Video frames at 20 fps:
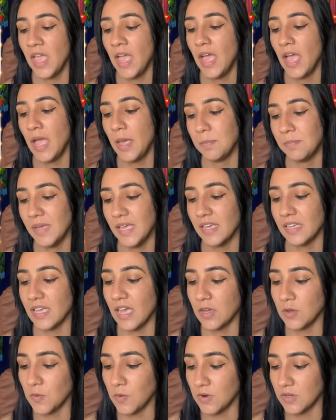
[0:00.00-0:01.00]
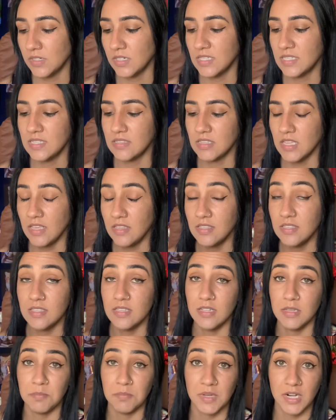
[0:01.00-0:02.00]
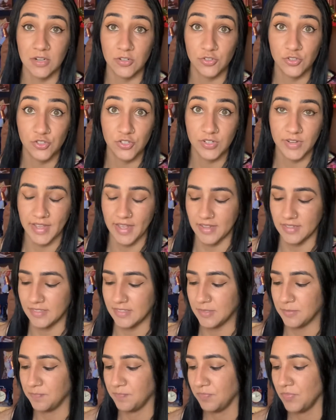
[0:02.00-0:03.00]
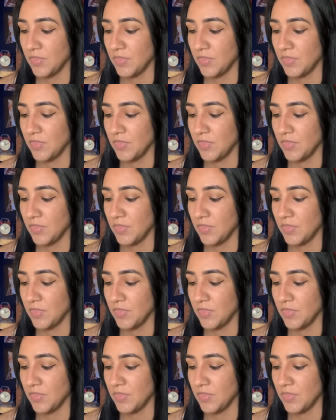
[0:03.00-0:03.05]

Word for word: Rebeca acorda sem se lembrar de nada.